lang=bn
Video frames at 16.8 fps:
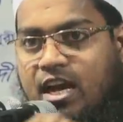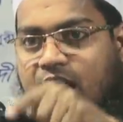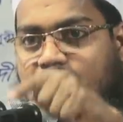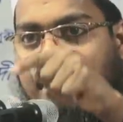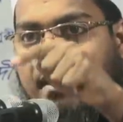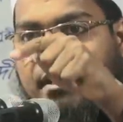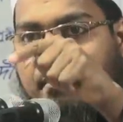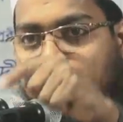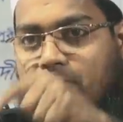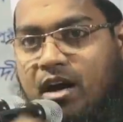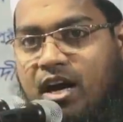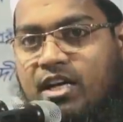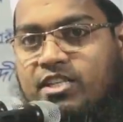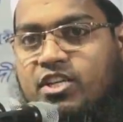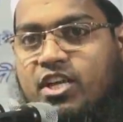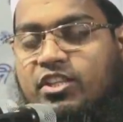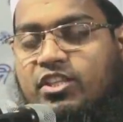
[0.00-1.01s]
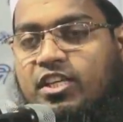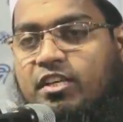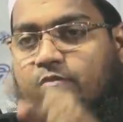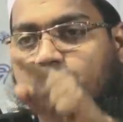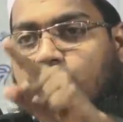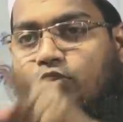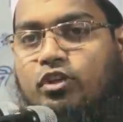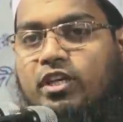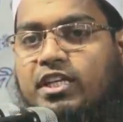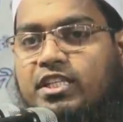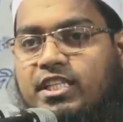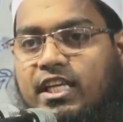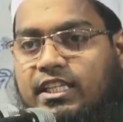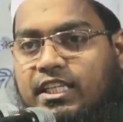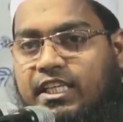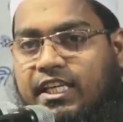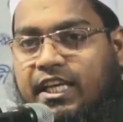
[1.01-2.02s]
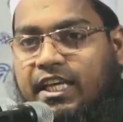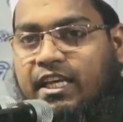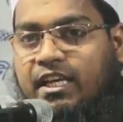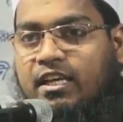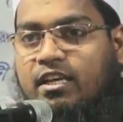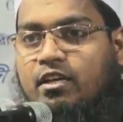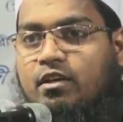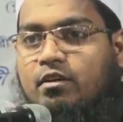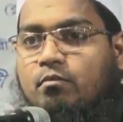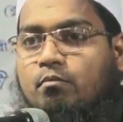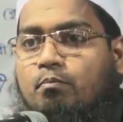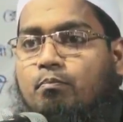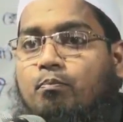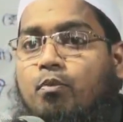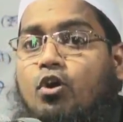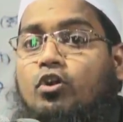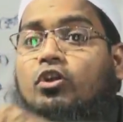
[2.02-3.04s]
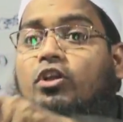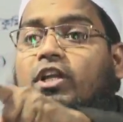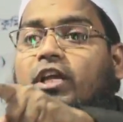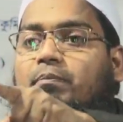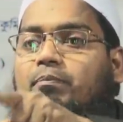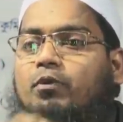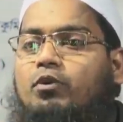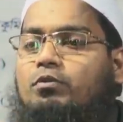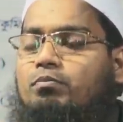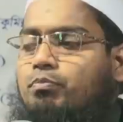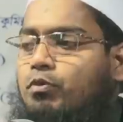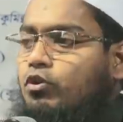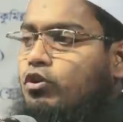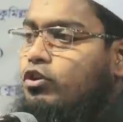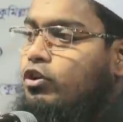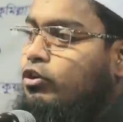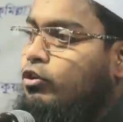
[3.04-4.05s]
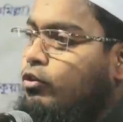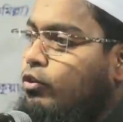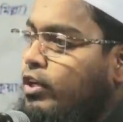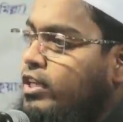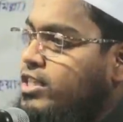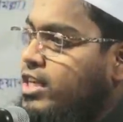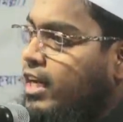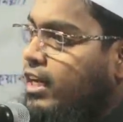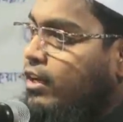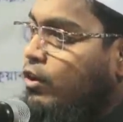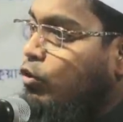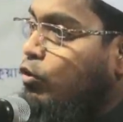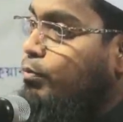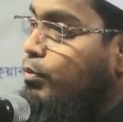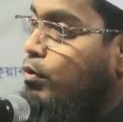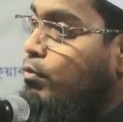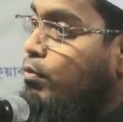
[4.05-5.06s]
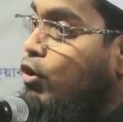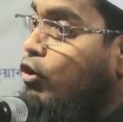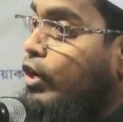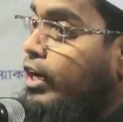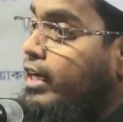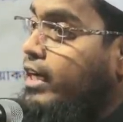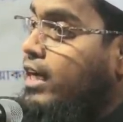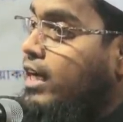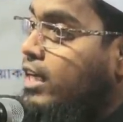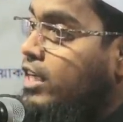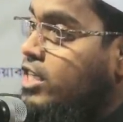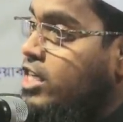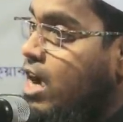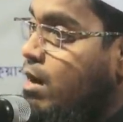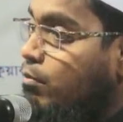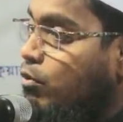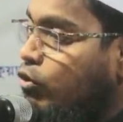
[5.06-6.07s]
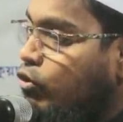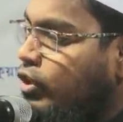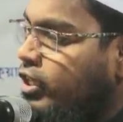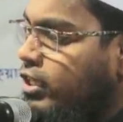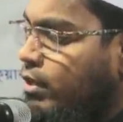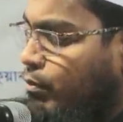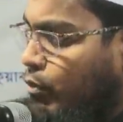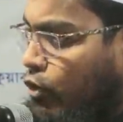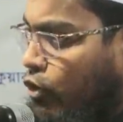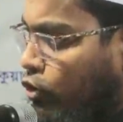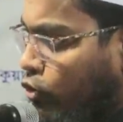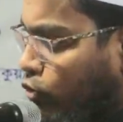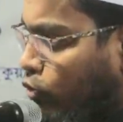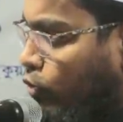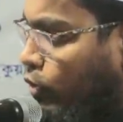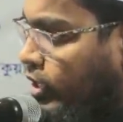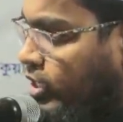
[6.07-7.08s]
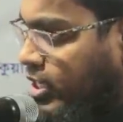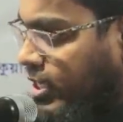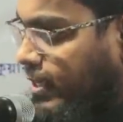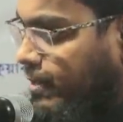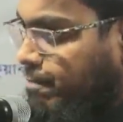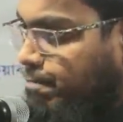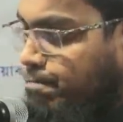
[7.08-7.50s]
আমার মা জাতি বোনের জাতিকে পণ্যে পরিণত করেছেন উপভোগের সামগ্রীতে পরিণত করেছেন